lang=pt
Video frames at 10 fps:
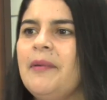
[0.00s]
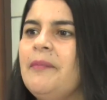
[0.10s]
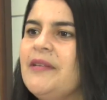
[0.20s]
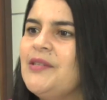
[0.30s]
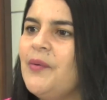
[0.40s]
para
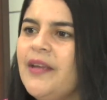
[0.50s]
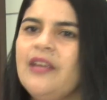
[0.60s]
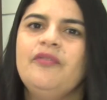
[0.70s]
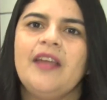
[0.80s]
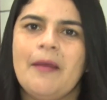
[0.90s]
a pessoa
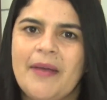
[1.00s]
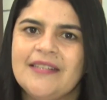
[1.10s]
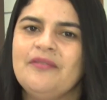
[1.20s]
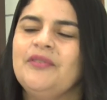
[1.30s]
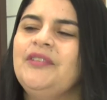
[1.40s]
ir ficar
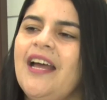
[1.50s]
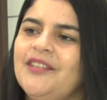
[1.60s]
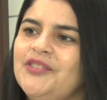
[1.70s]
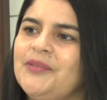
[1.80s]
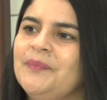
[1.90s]
mais à
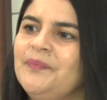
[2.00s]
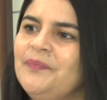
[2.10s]
vontade.